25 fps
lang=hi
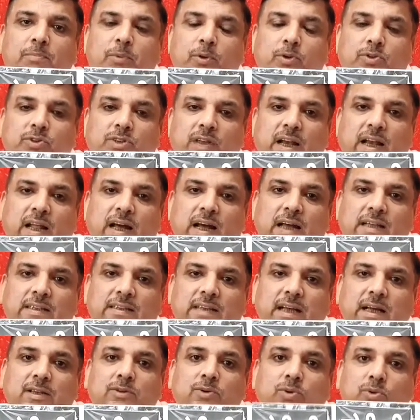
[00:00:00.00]
पोस्टर लगा
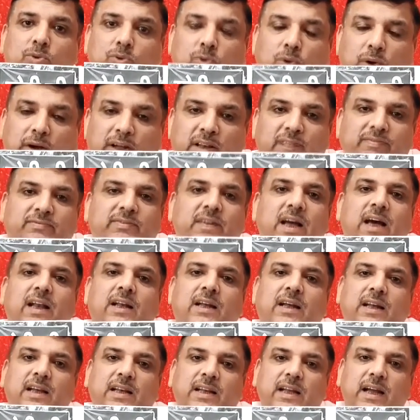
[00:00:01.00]
दिया तो उनको गिरफ्तार
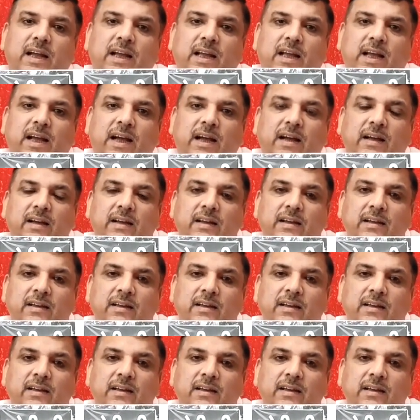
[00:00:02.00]
कर लिया गया